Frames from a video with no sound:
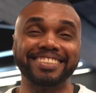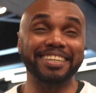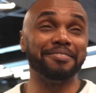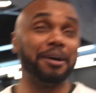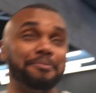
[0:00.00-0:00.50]

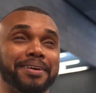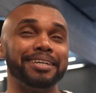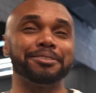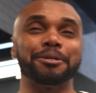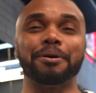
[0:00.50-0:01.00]

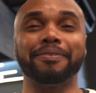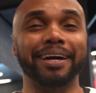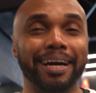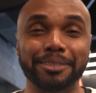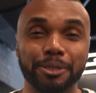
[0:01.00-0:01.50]
Extremamente, tomava
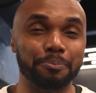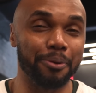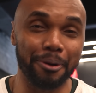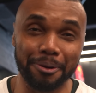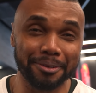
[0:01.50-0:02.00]
cada
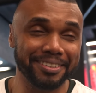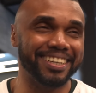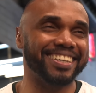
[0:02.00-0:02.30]
esporro